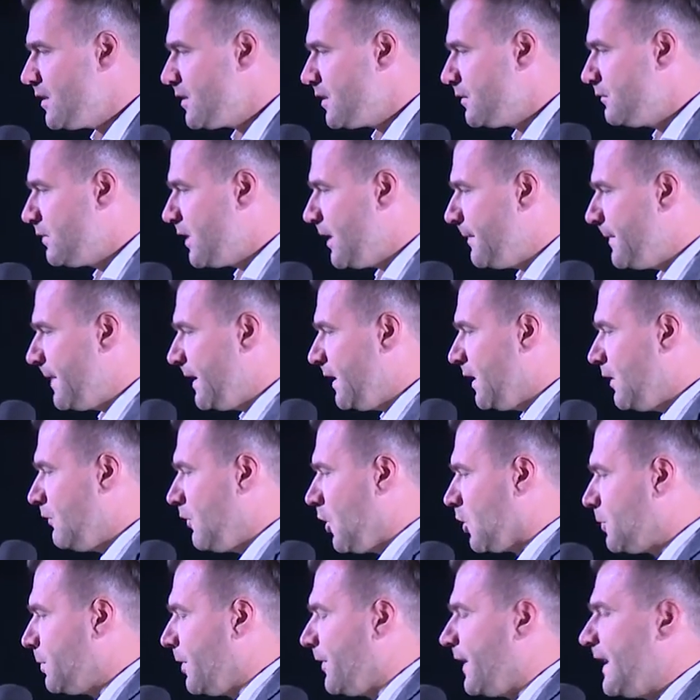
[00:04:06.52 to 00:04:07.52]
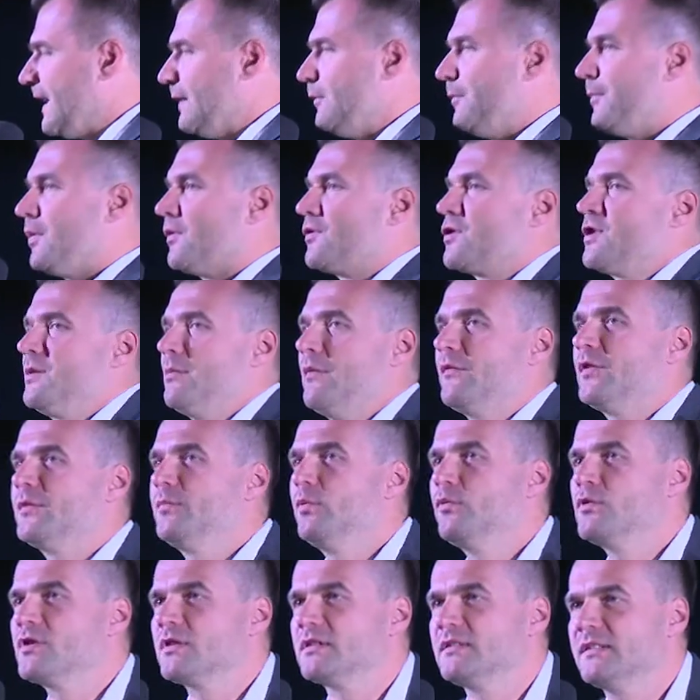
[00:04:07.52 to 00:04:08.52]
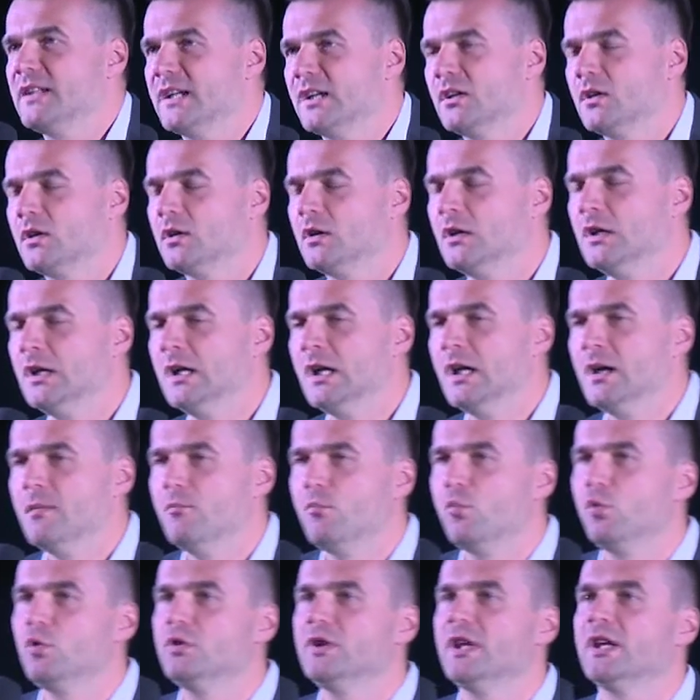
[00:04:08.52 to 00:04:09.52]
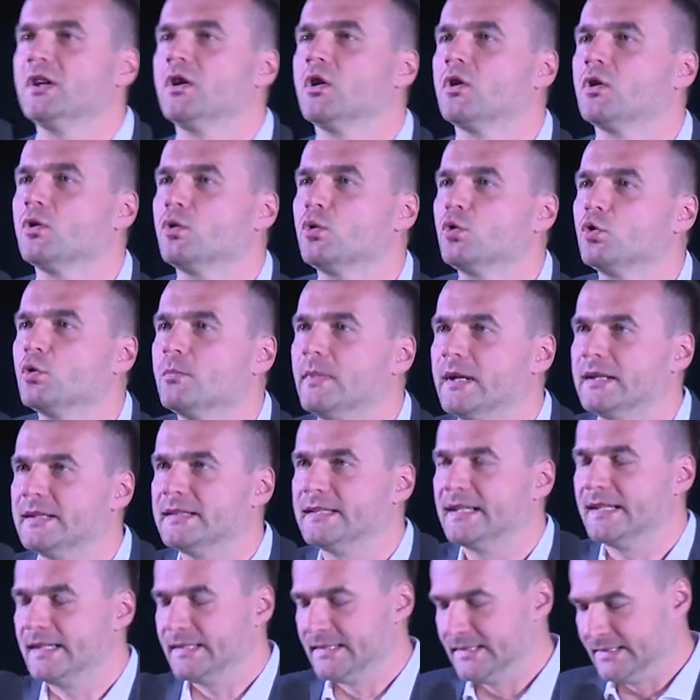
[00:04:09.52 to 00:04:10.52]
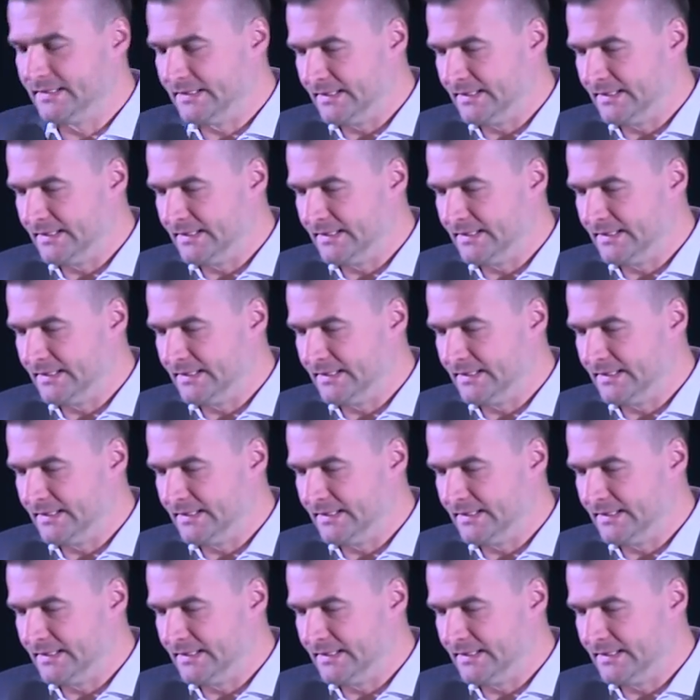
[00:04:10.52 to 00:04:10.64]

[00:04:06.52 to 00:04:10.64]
które będą odpowiadały potrzebom współczesnego młodego konsumenta.